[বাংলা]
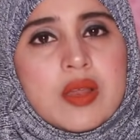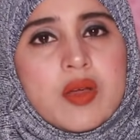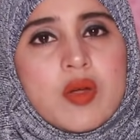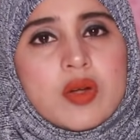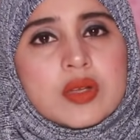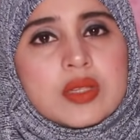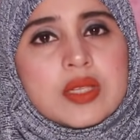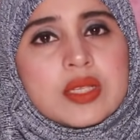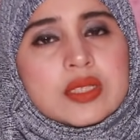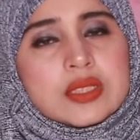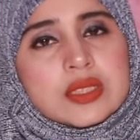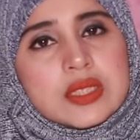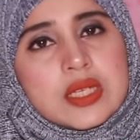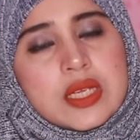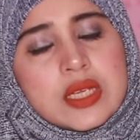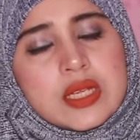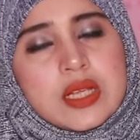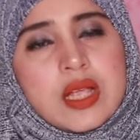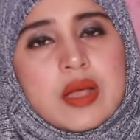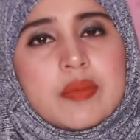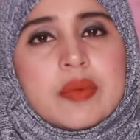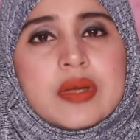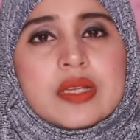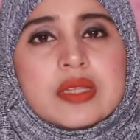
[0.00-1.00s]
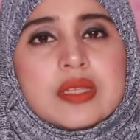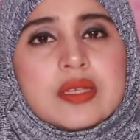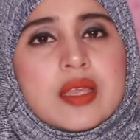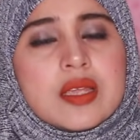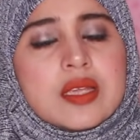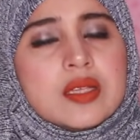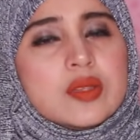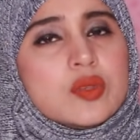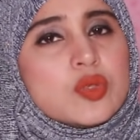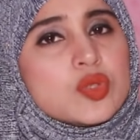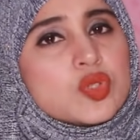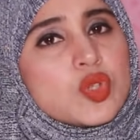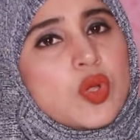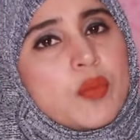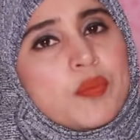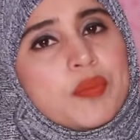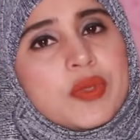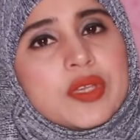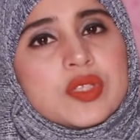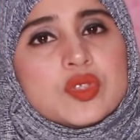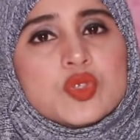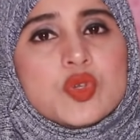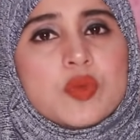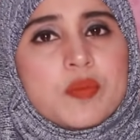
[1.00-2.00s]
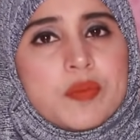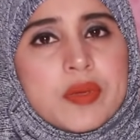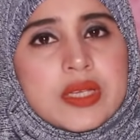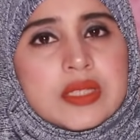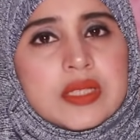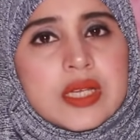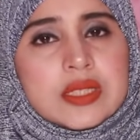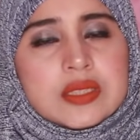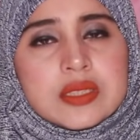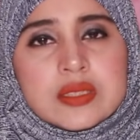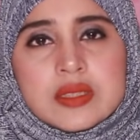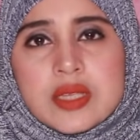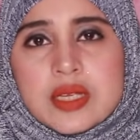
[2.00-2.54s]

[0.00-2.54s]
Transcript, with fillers: অর্থাৎ সেই খাবার থেকে কিন্তু সব কিছুই পেয়ে যাচ্ছে